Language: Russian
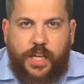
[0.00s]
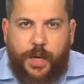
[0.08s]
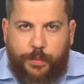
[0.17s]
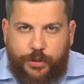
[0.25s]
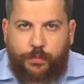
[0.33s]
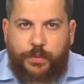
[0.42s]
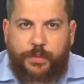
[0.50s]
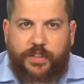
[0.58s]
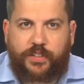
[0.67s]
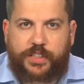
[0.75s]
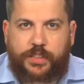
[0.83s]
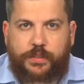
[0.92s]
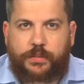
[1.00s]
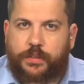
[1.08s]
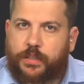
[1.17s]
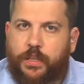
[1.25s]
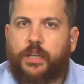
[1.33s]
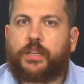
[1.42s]
А потом им говорят,
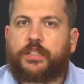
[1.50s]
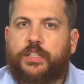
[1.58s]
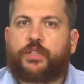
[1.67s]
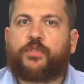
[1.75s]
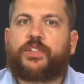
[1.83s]
зато